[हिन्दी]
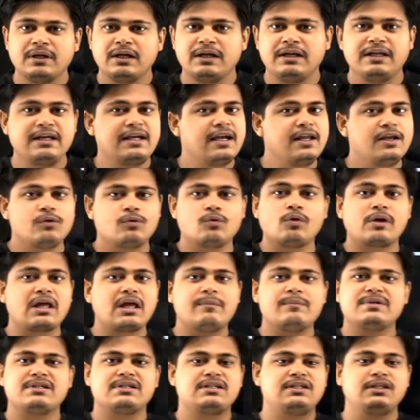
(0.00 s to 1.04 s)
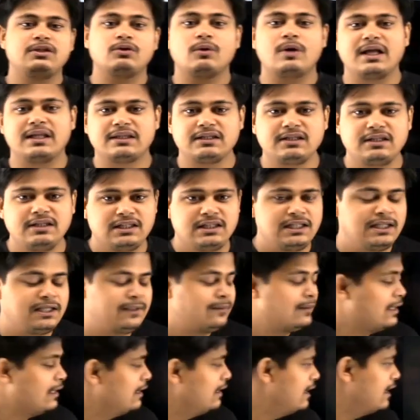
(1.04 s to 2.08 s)
ठीक है इनको केमिस्ट्री तो आती नहीं थी
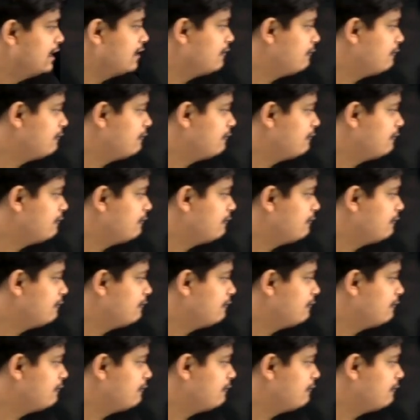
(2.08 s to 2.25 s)
लेकिन